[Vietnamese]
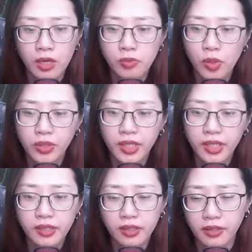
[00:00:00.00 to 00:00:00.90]
Một
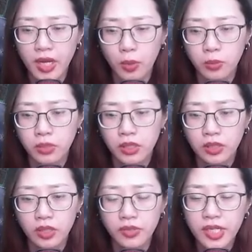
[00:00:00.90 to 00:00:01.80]
khi cử động,
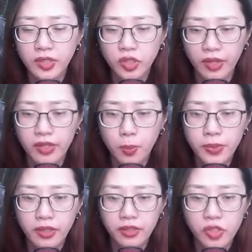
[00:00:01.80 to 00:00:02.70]
tự nhiên sẽ
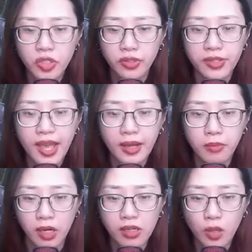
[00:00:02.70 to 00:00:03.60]
giống như trường
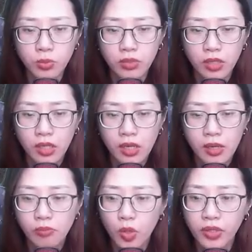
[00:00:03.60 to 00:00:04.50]
giang mở cống.
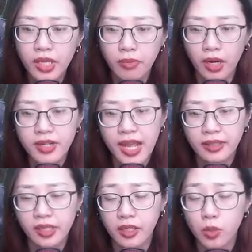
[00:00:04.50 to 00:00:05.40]
Một khi mở
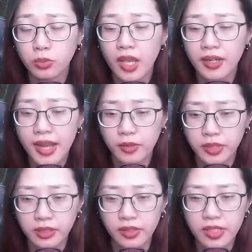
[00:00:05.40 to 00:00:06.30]
ra thì không thể nào
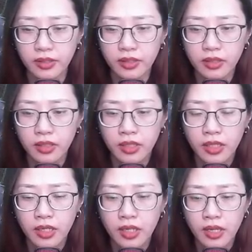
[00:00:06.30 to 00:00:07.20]
sửa chữa.
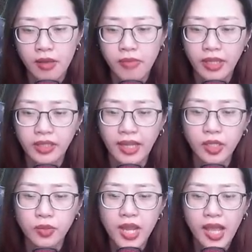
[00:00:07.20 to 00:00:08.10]
Mà Tả
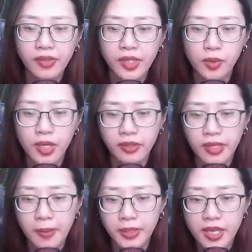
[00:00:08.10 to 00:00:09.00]
Tiểu Đa nhiều lần
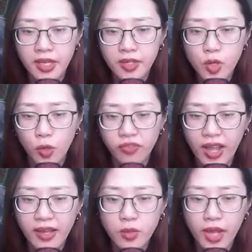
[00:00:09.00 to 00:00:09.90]
kiềm chế đột
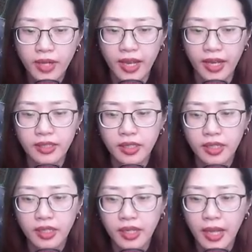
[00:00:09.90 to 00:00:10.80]
phá quan ải,
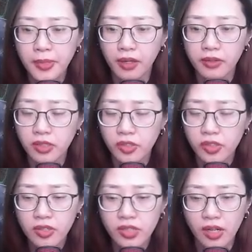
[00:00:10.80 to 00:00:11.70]
cảm nhận được
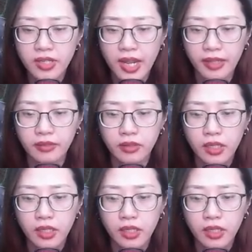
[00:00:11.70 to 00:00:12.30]
rất rõ ràng.